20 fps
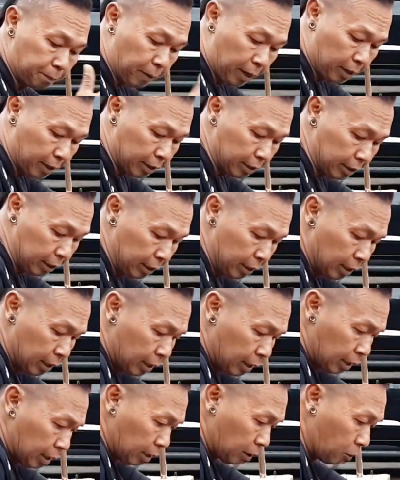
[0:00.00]
banget
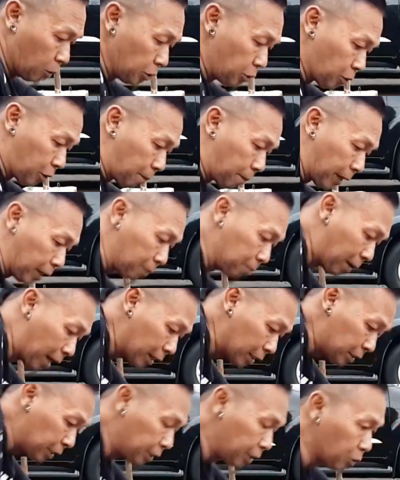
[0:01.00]
gue juga pengen
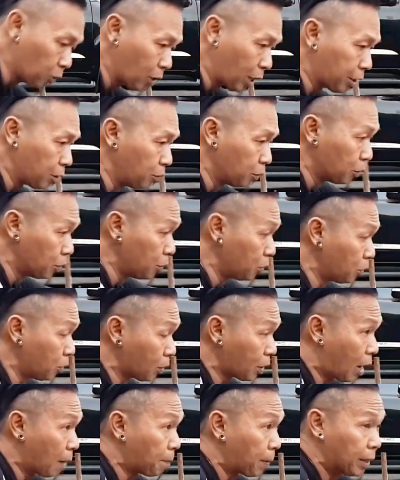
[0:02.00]
banget ini gue lagi
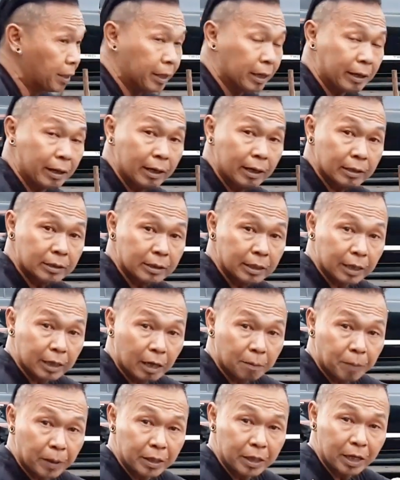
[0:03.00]
nunggu-nunggu kapan dirilis nih
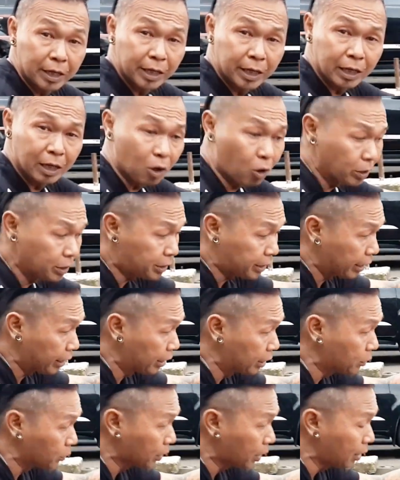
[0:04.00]
kapan di launching
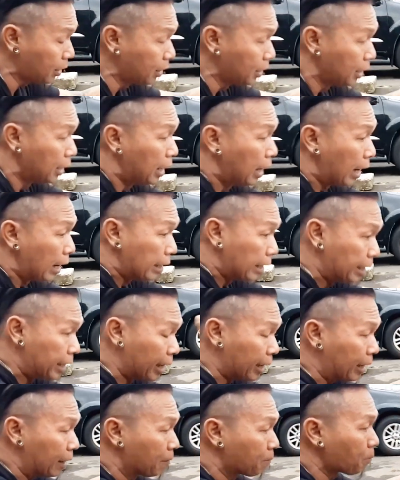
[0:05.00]
gitu kan ini
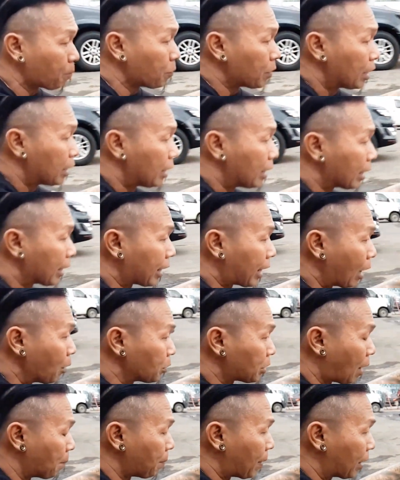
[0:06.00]
dia kalau
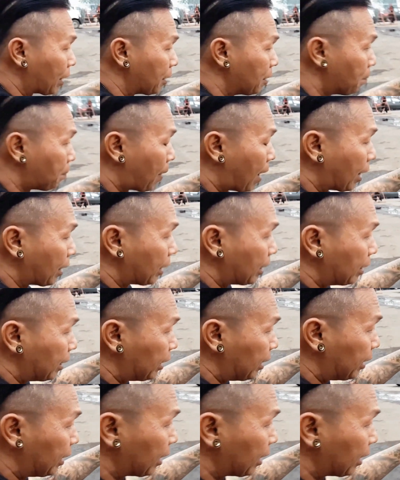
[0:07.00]
tampakan depan ini